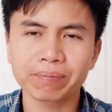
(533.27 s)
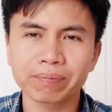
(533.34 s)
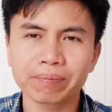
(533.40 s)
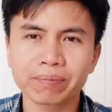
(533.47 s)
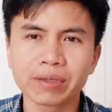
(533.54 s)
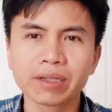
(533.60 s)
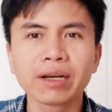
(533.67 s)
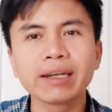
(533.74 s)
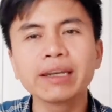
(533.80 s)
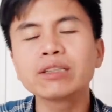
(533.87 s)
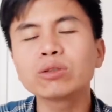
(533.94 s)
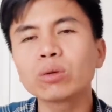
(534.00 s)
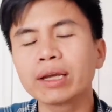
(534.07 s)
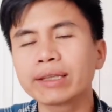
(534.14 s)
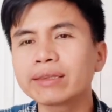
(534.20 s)
người đi
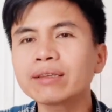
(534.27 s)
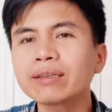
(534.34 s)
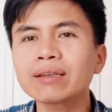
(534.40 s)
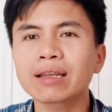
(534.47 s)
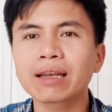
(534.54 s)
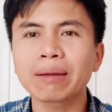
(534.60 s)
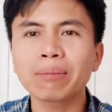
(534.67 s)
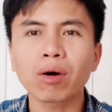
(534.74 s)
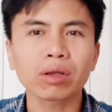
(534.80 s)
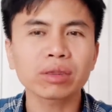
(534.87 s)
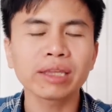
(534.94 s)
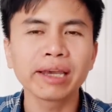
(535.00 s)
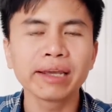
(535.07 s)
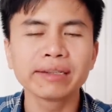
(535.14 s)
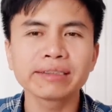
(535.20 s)
du lịch tức là đã bỏ
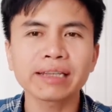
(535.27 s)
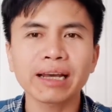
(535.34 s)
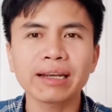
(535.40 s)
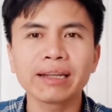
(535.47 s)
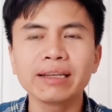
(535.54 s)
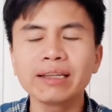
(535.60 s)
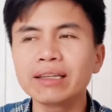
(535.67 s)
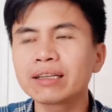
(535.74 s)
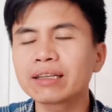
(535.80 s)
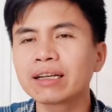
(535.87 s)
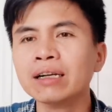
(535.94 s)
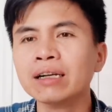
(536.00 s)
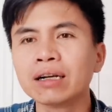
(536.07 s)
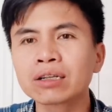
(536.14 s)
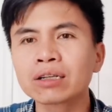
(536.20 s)
tiền ra để đi
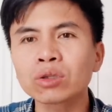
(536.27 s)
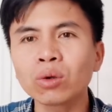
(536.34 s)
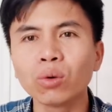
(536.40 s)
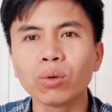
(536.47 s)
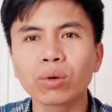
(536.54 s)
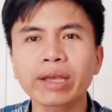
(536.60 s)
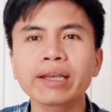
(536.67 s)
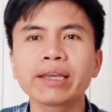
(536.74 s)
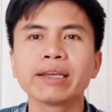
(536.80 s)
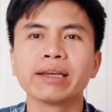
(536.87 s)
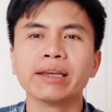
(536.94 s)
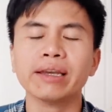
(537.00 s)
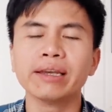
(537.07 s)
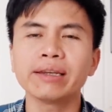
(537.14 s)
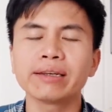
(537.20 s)
hưởng thụ cái kỳ
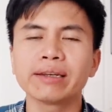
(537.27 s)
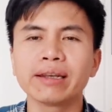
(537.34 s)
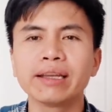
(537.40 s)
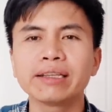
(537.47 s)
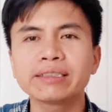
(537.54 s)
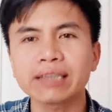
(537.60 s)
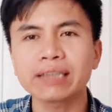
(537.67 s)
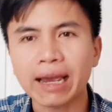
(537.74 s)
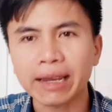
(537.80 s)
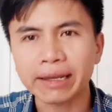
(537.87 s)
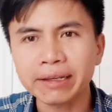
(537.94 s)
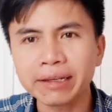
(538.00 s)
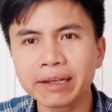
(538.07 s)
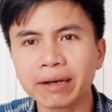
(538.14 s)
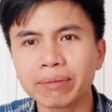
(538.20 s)
nghỉ để
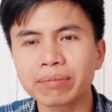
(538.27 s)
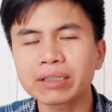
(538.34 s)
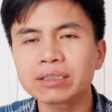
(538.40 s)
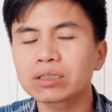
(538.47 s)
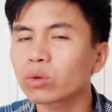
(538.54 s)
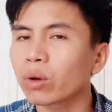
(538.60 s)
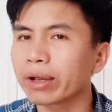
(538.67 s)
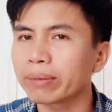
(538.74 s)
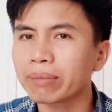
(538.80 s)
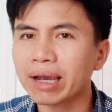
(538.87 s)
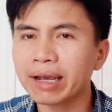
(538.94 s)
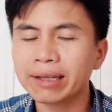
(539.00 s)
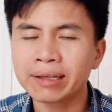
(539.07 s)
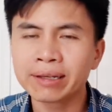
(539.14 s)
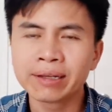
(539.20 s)
trải nghiệm cái sự thoải
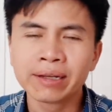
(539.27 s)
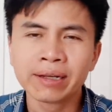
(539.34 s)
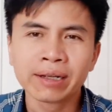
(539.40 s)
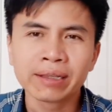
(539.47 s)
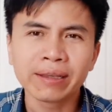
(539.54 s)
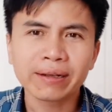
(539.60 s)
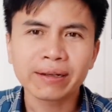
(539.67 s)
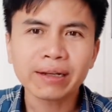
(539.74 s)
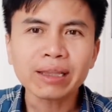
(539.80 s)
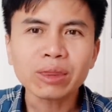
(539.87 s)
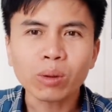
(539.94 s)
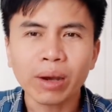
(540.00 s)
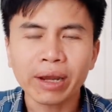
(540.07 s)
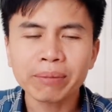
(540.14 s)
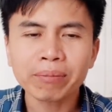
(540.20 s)
mái thì cái
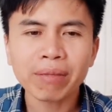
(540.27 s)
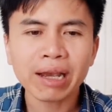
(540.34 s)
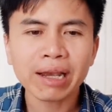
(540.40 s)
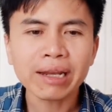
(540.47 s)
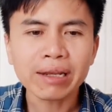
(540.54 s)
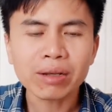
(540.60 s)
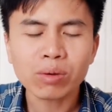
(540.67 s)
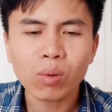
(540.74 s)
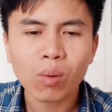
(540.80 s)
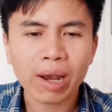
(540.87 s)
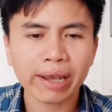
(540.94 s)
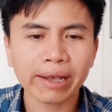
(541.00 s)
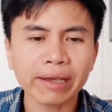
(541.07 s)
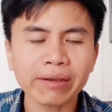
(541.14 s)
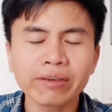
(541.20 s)
thoải mái
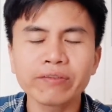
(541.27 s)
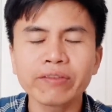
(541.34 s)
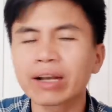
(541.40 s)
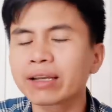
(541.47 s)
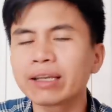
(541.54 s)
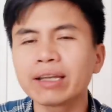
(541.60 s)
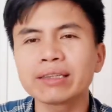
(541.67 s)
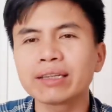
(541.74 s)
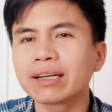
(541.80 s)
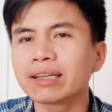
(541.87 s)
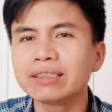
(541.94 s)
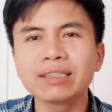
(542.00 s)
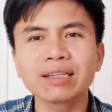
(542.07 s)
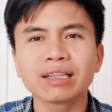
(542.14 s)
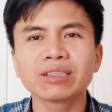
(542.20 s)
ngoài cái, cái việc kia thì
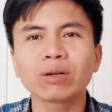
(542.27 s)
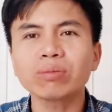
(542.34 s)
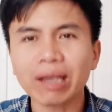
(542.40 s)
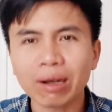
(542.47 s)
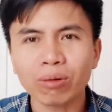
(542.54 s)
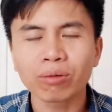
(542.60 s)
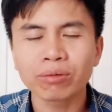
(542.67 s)
gần như là giống nhau